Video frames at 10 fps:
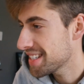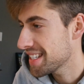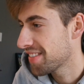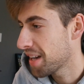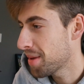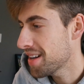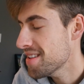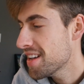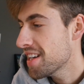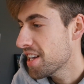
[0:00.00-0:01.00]
Tu sais, c'est vraiment
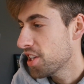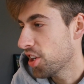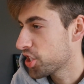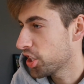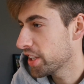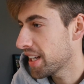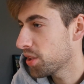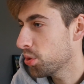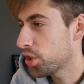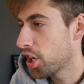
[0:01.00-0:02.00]
le genre de
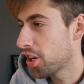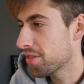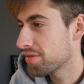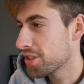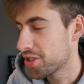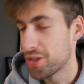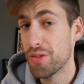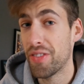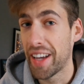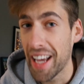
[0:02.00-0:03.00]
cadeau que je suis
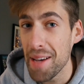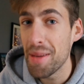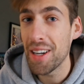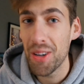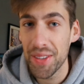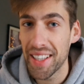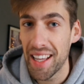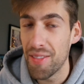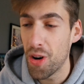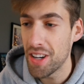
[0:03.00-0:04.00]
vraiment content
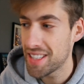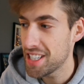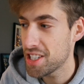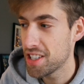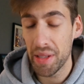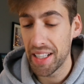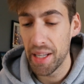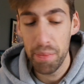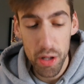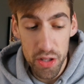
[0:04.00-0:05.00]
d'avoir, tu sais, je
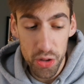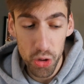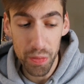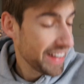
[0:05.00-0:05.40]
m'attendais pas du tout.